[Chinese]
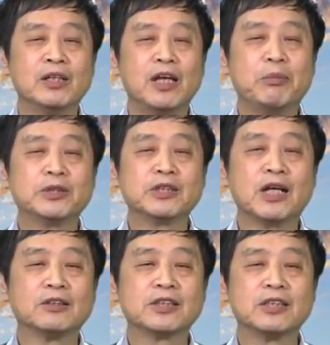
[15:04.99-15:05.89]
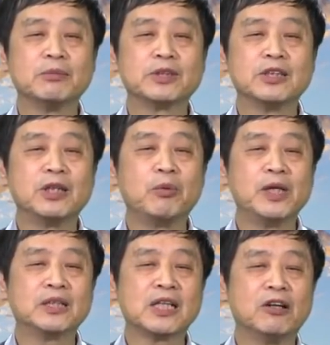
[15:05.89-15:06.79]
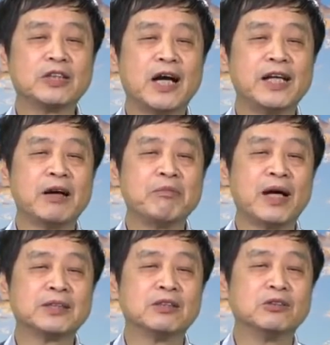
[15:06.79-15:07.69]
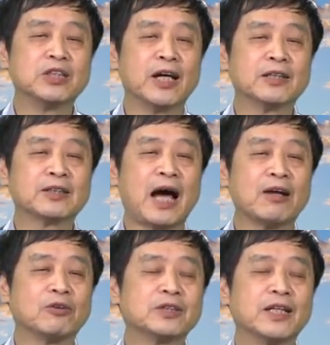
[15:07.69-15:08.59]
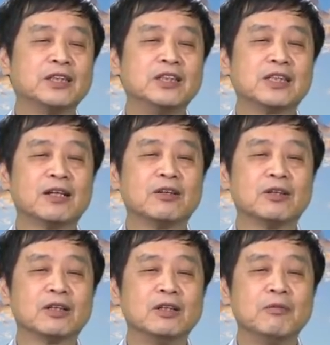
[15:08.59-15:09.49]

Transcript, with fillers: 也不知道是不是因为赵家良把手枪打落在地上了，